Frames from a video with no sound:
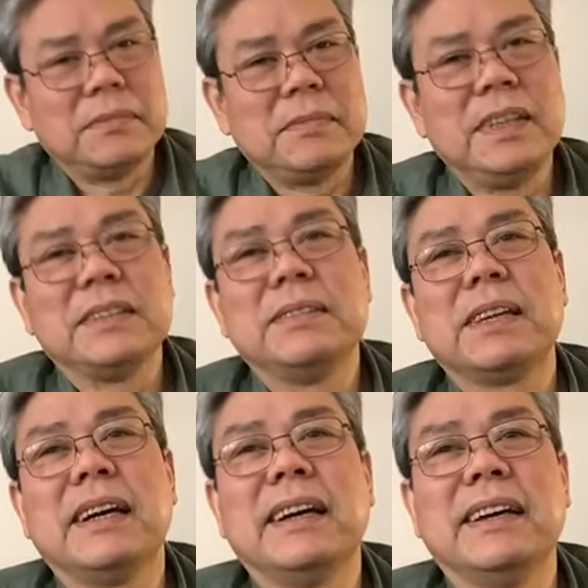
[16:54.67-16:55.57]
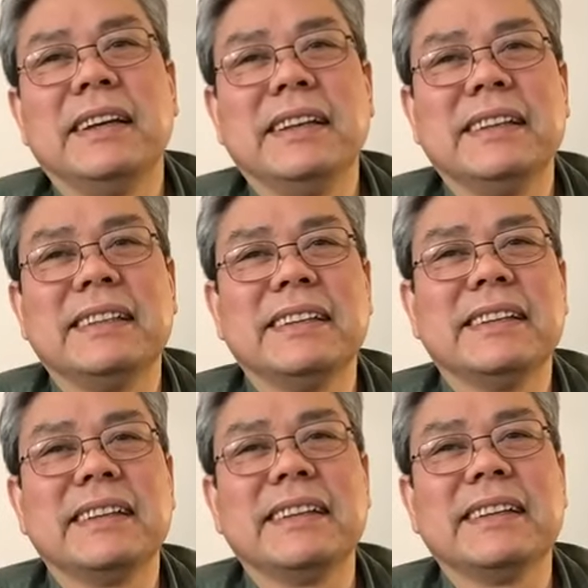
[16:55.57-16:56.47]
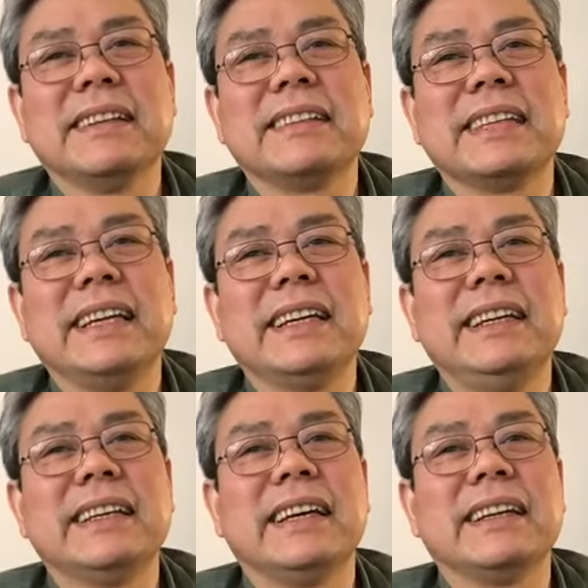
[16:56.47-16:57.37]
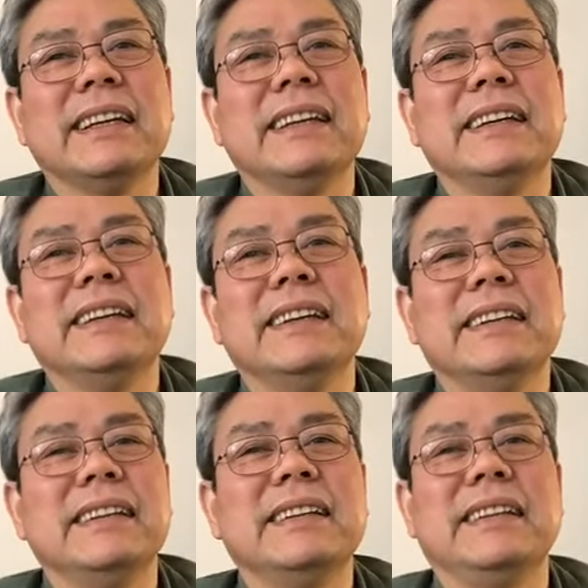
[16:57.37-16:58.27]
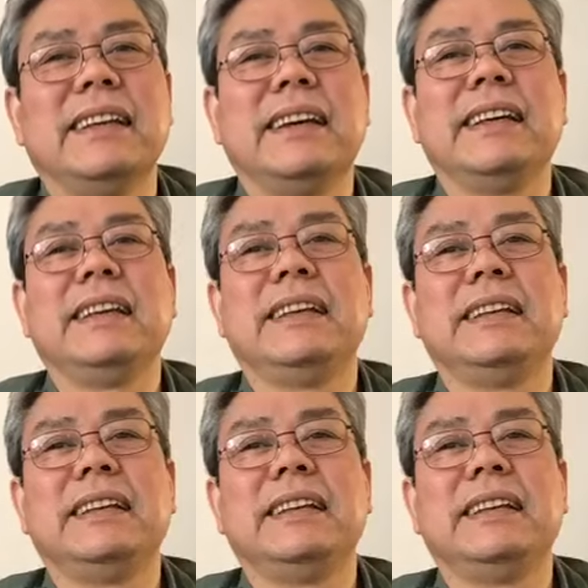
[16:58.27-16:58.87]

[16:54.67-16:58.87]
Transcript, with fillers: Vâng, chúng ta ừ, chạy cái hình ảnh ờ, này.